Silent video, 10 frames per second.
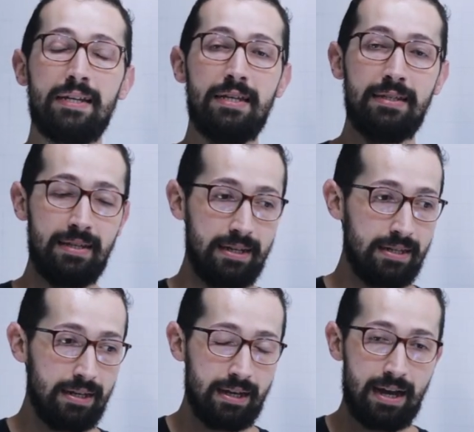que
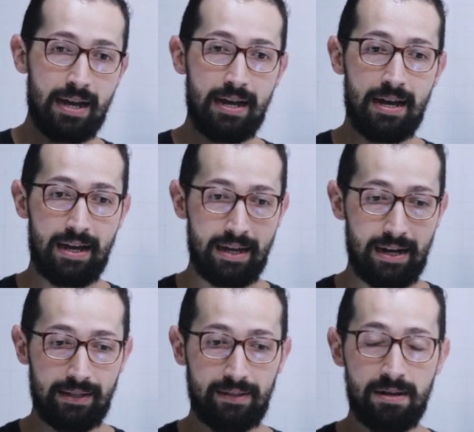seria a, a
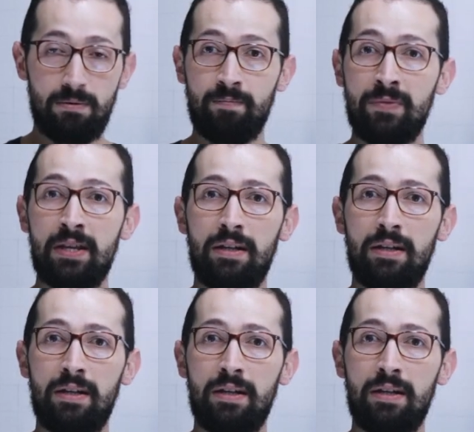relação